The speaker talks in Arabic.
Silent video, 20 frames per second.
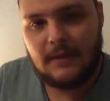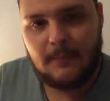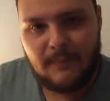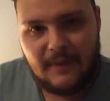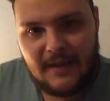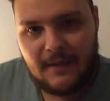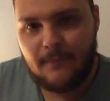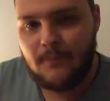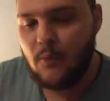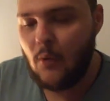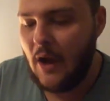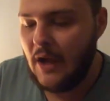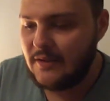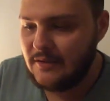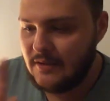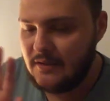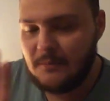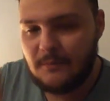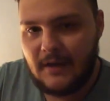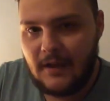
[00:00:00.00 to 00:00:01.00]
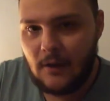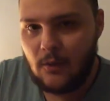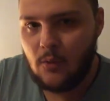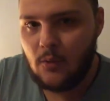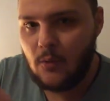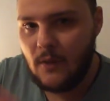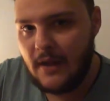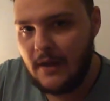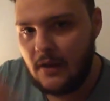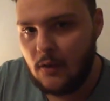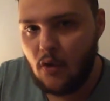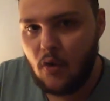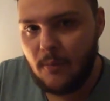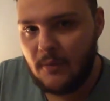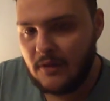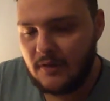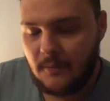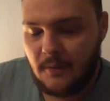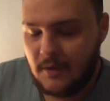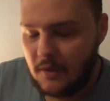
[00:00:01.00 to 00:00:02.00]
الباب وحط دماغه وقال
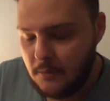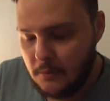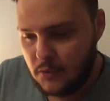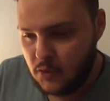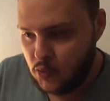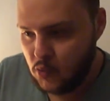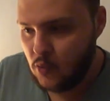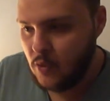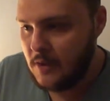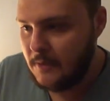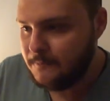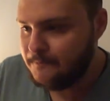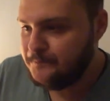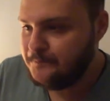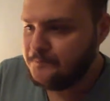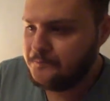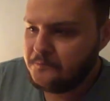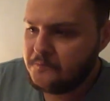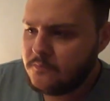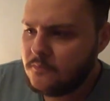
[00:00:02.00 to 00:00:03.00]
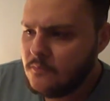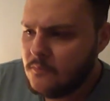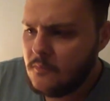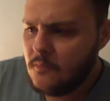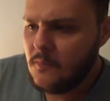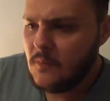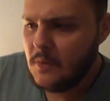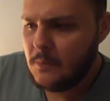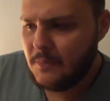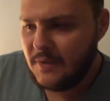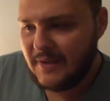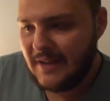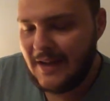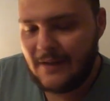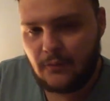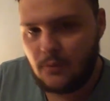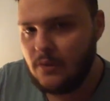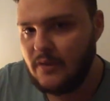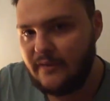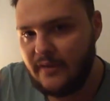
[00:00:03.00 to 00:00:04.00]
الجمله طبعا المشهوره
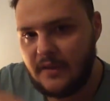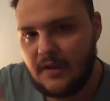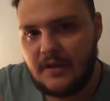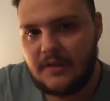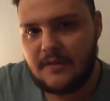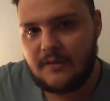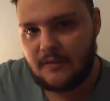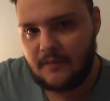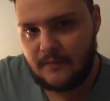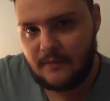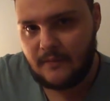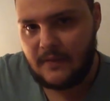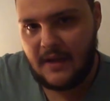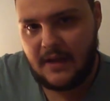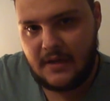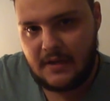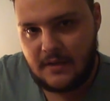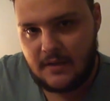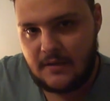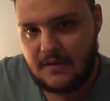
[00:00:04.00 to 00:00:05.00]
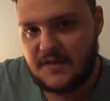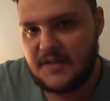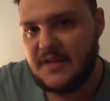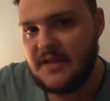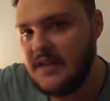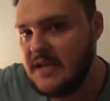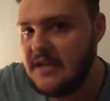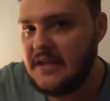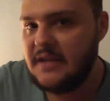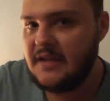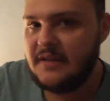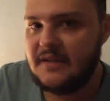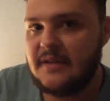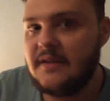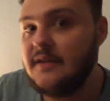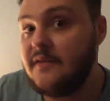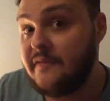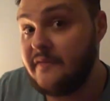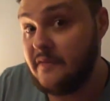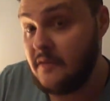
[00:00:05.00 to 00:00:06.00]
بتاعته اللي فضلت يعني سنين
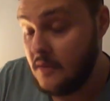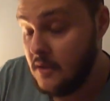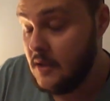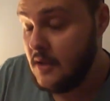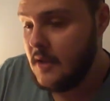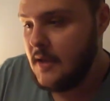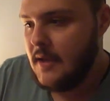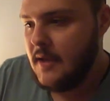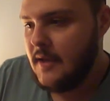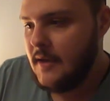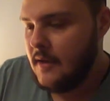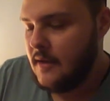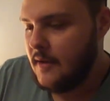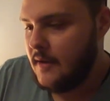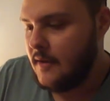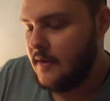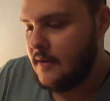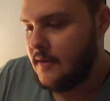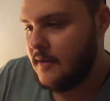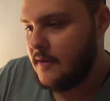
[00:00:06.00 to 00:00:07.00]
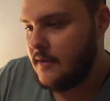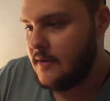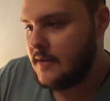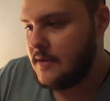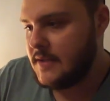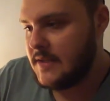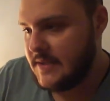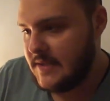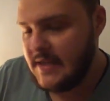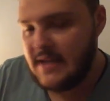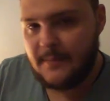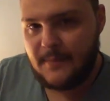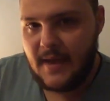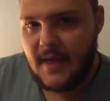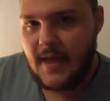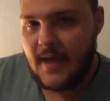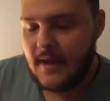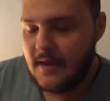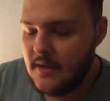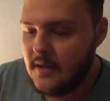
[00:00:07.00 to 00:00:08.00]
كتير في آه،
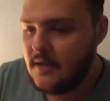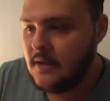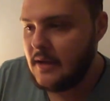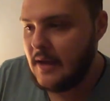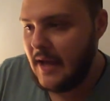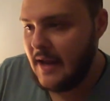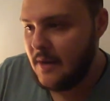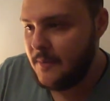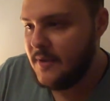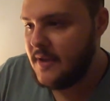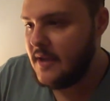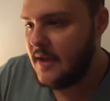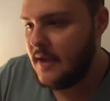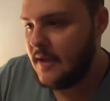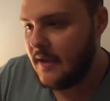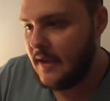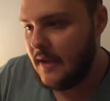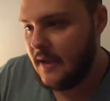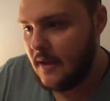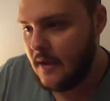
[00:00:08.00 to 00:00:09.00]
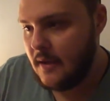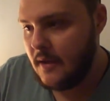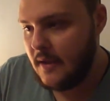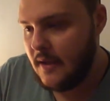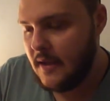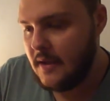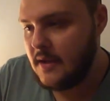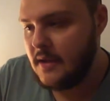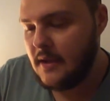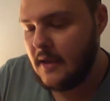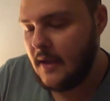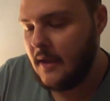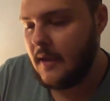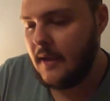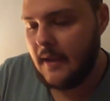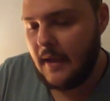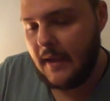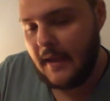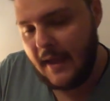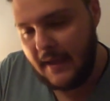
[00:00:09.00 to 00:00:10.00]
السينما يعني العالميه ك يعني
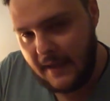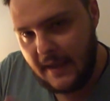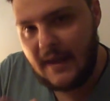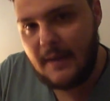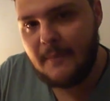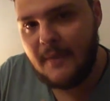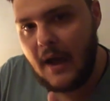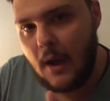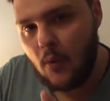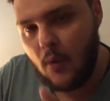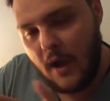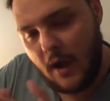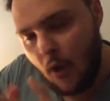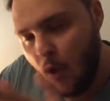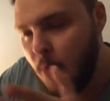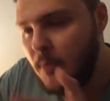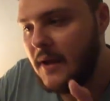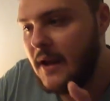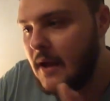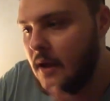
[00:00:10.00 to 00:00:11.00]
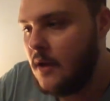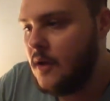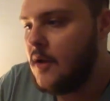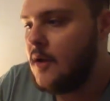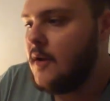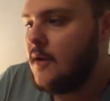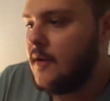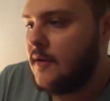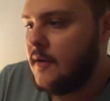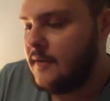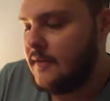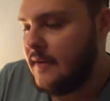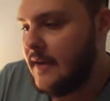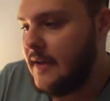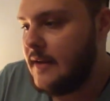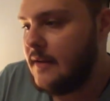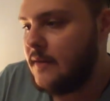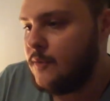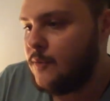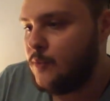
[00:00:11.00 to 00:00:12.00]
ككلمه او كجمله
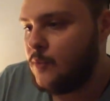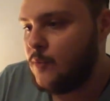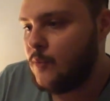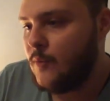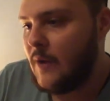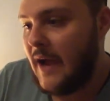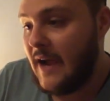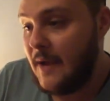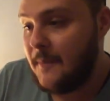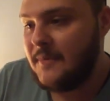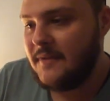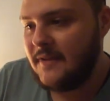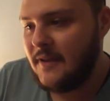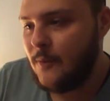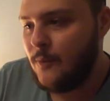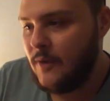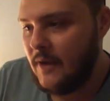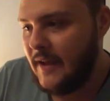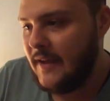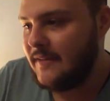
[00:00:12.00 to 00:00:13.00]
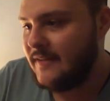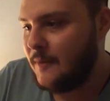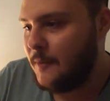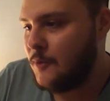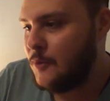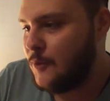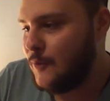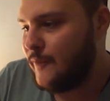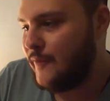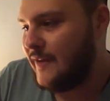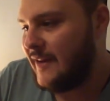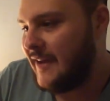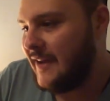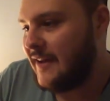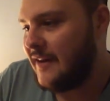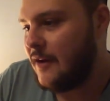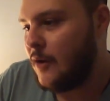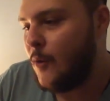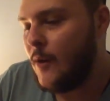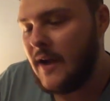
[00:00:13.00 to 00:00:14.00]
اتقالت وعجبتني اول حته برضو اللي في
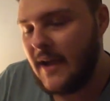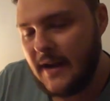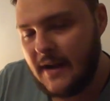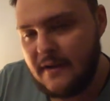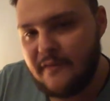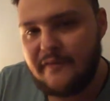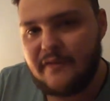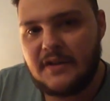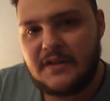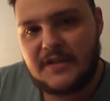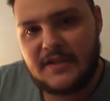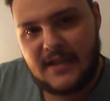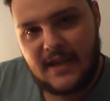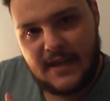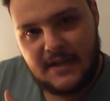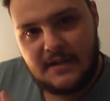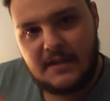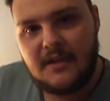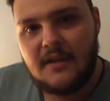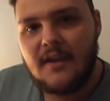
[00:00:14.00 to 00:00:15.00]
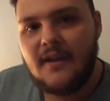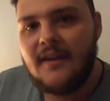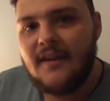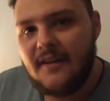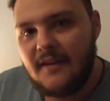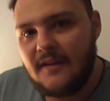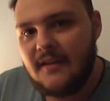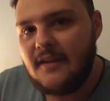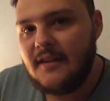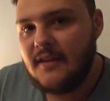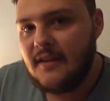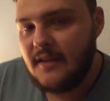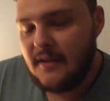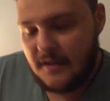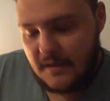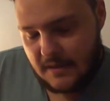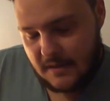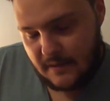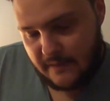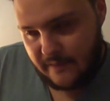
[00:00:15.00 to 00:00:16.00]
الاخر هو كان ريفرنس يعني
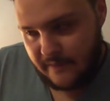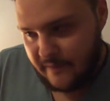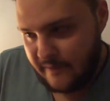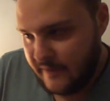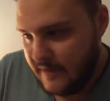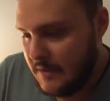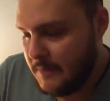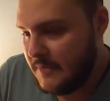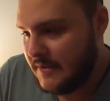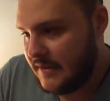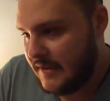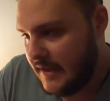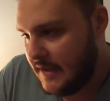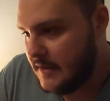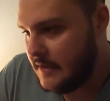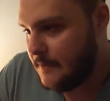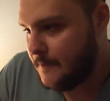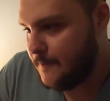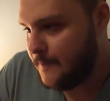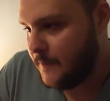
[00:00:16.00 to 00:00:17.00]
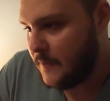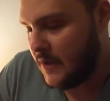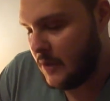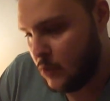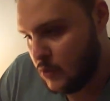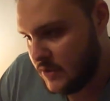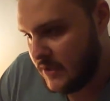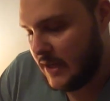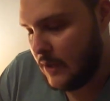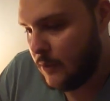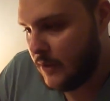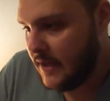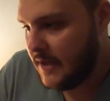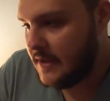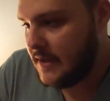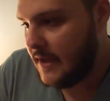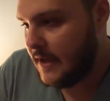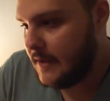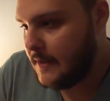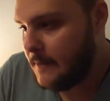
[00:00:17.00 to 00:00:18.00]
للفيلم الثاني الجزء
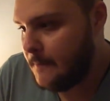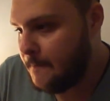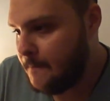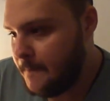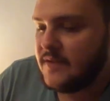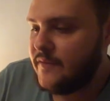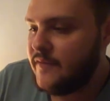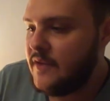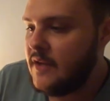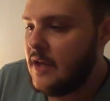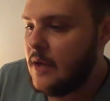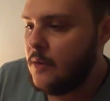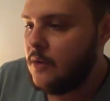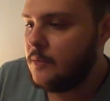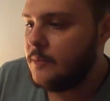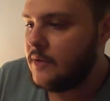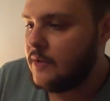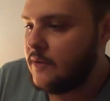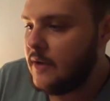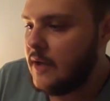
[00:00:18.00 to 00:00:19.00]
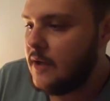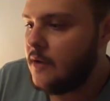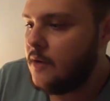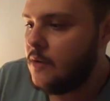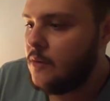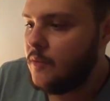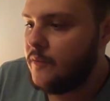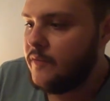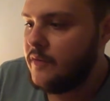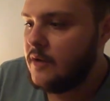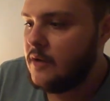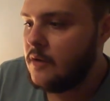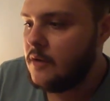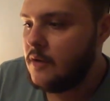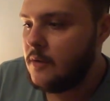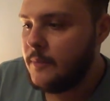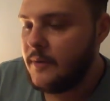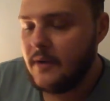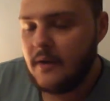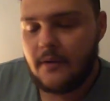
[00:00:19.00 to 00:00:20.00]
الاولاني يعني كاست فيه اون ماجراجر
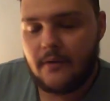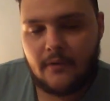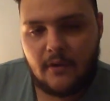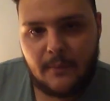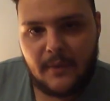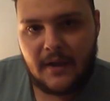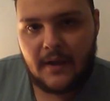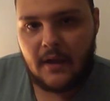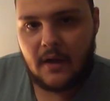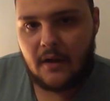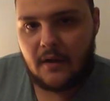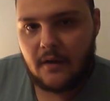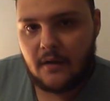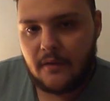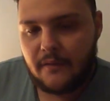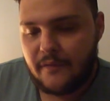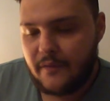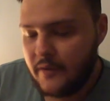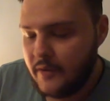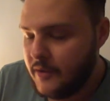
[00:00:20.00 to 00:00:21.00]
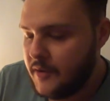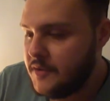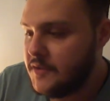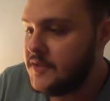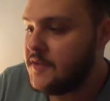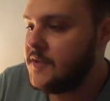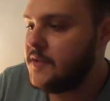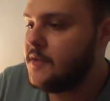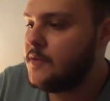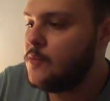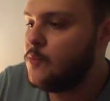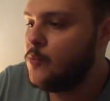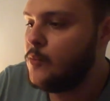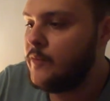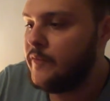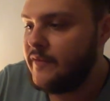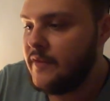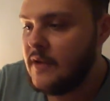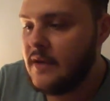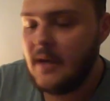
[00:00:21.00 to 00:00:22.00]
وفي ريبيكا فيرجنسون
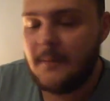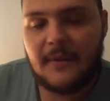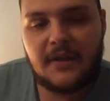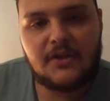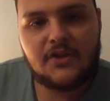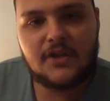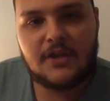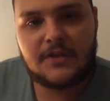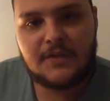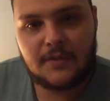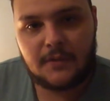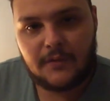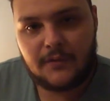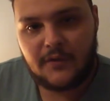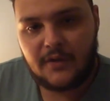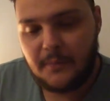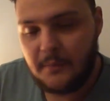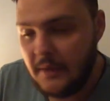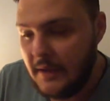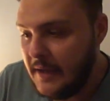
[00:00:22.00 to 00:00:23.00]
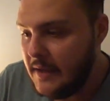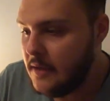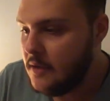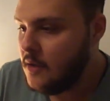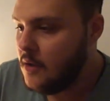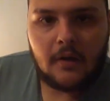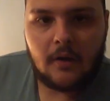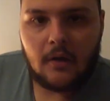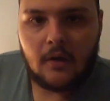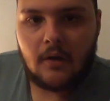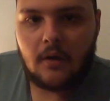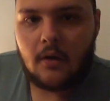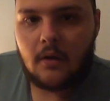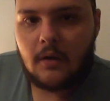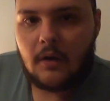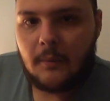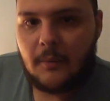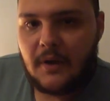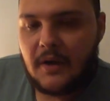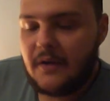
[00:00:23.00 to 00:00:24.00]
وفي كمان جيسون تريمبلي طبعا
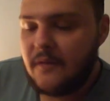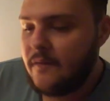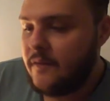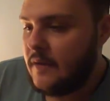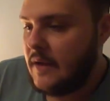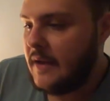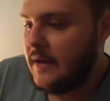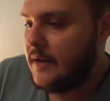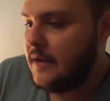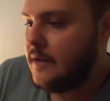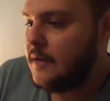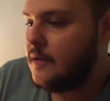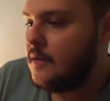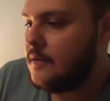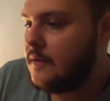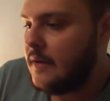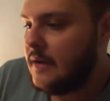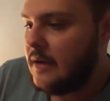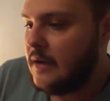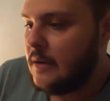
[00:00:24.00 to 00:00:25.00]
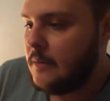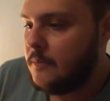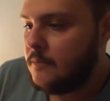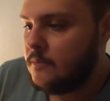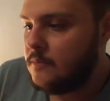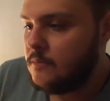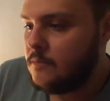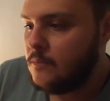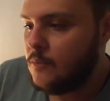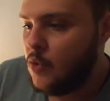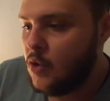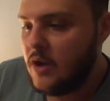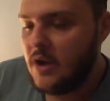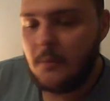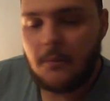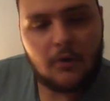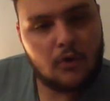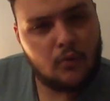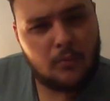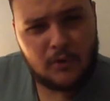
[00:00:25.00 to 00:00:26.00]
الاخراج لمايك فلانجن ده
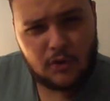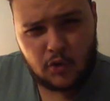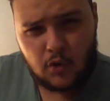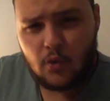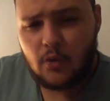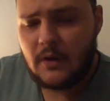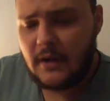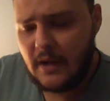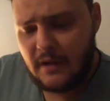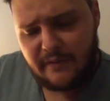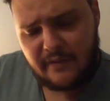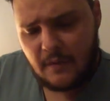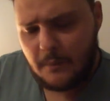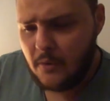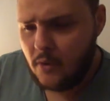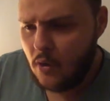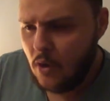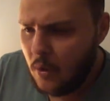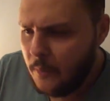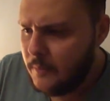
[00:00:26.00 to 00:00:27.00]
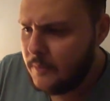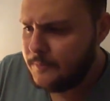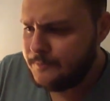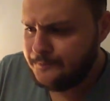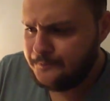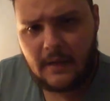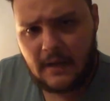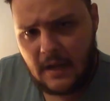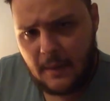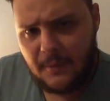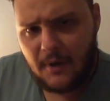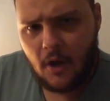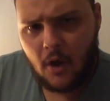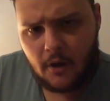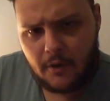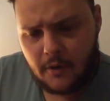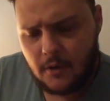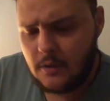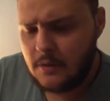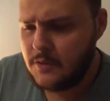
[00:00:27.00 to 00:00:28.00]
مخرج برضو مشهور لافلام الرعب كان عامل
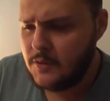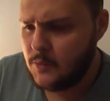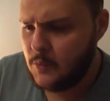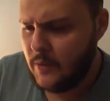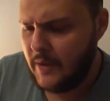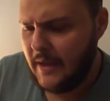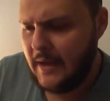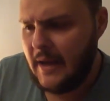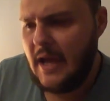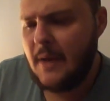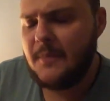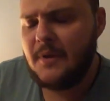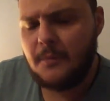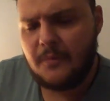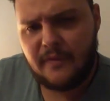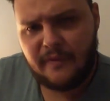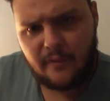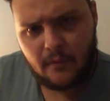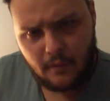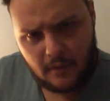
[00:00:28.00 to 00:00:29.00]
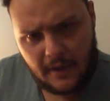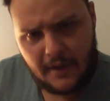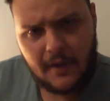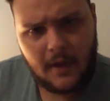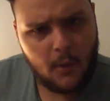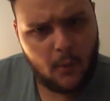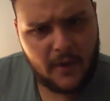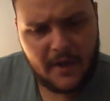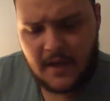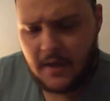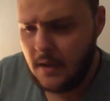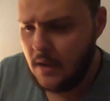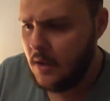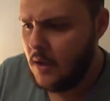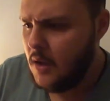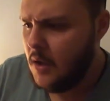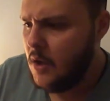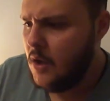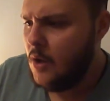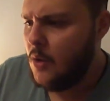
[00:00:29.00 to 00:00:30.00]
اوكيولوس وكان عامل بيفور اي اويك
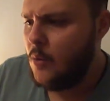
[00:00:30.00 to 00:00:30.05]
